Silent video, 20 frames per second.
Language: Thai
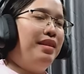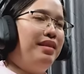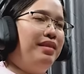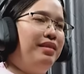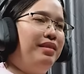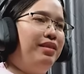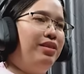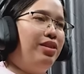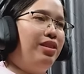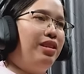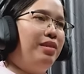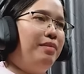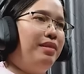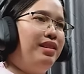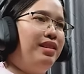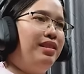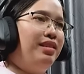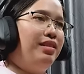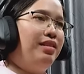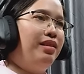มันตอนนี้มัน
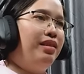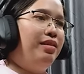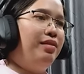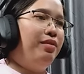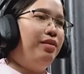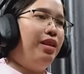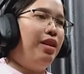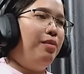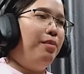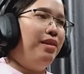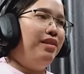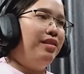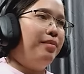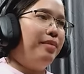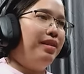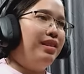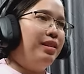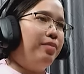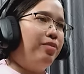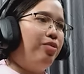เราไม่สา
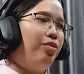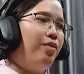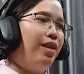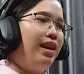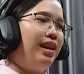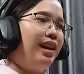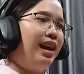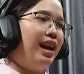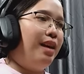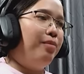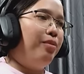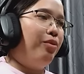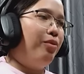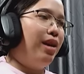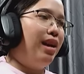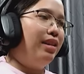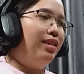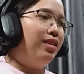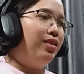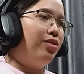มารถจับคู่แว่นได้เพราะ
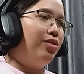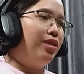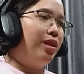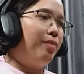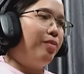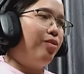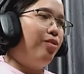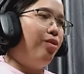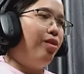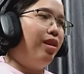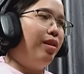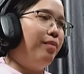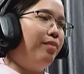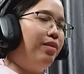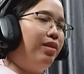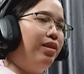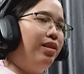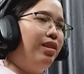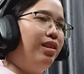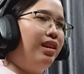แว่นจะต้องจับคู่กับ
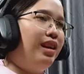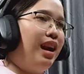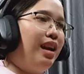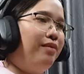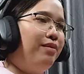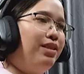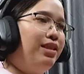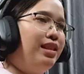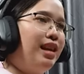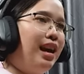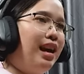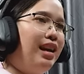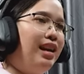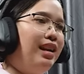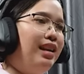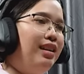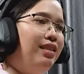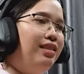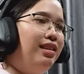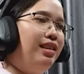การวิจัย
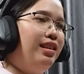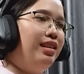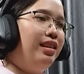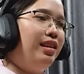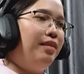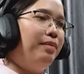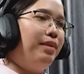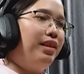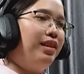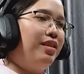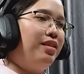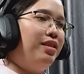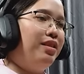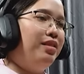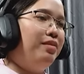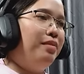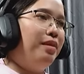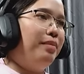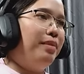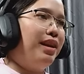แล้วที่เหลือมันก็คื
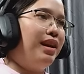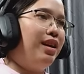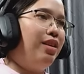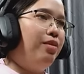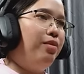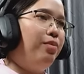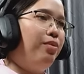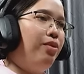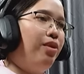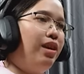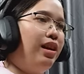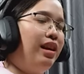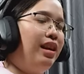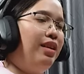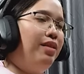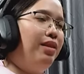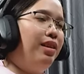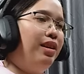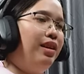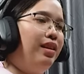อมันไม่เข้าพวกกัน
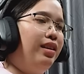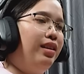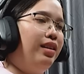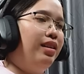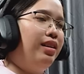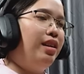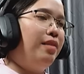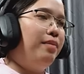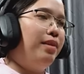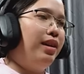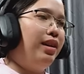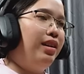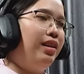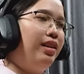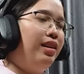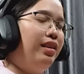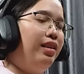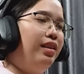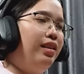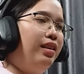แล้วอ่ะได้ไหม
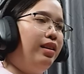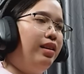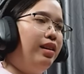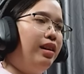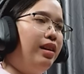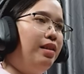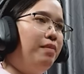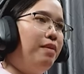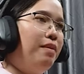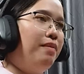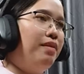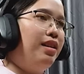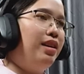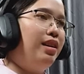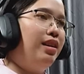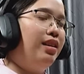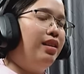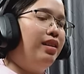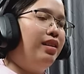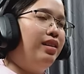อันนี้แบบนี้
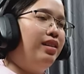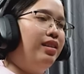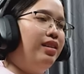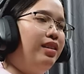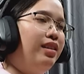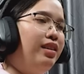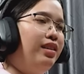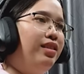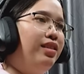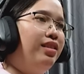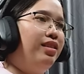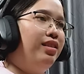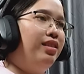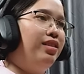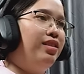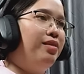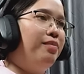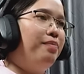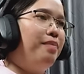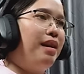
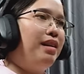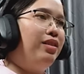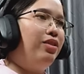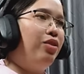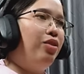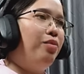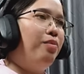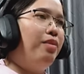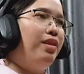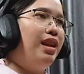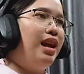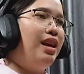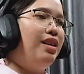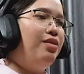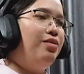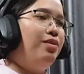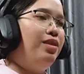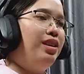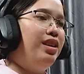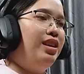ก็ไปต่อมาได้
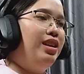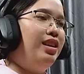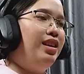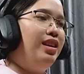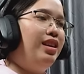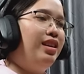อยู่ดี